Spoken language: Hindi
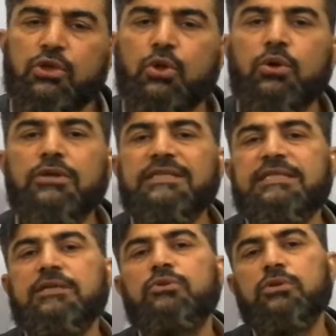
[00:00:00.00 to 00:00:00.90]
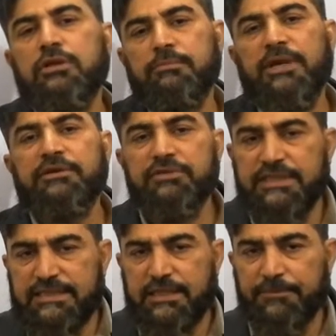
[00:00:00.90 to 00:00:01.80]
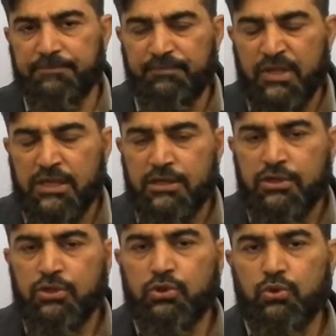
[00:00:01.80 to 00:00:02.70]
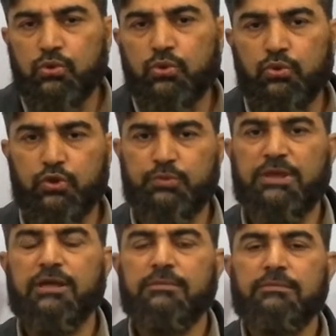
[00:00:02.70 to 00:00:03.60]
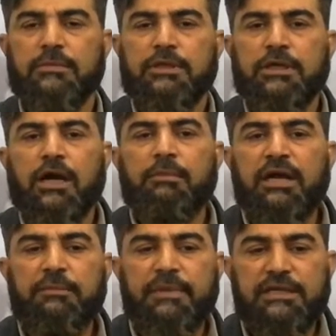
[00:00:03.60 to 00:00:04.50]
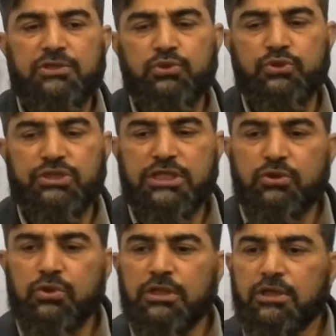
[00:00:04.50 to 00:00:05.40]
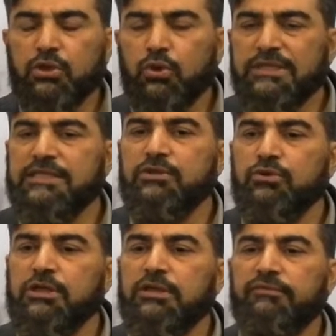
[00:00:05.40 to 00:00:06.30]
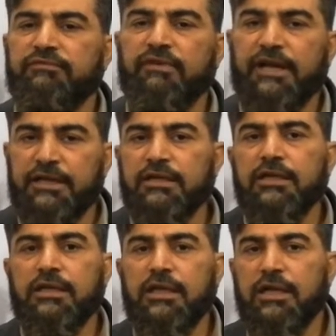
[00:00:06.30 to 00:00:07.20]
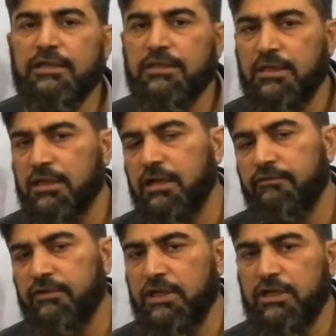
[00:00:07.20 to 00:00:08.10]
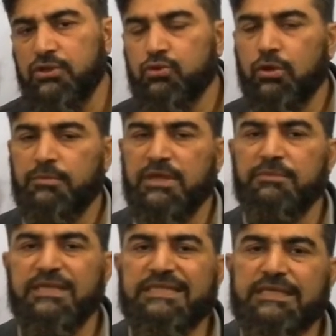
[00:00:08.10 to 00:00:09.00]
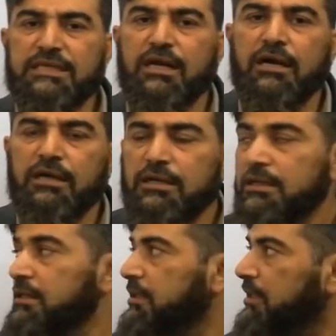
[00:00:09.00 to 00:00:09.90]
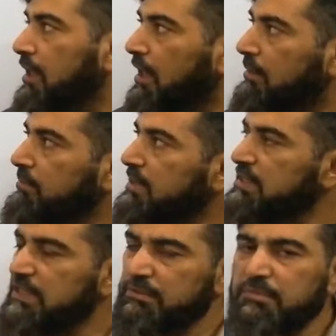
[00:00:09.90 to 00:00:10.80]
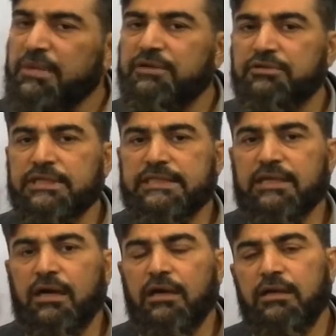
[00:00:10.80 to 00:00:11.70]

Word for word: नॉन सिंगुलर मैट्रिक्स हैं तो उसमें हम हमारे पास जो सिंगुलर नॉन सिंगुलर फाइंड करने का तरीका वही जो अभी हमने सीखा कि हम किसी भी मैट्रिक्स का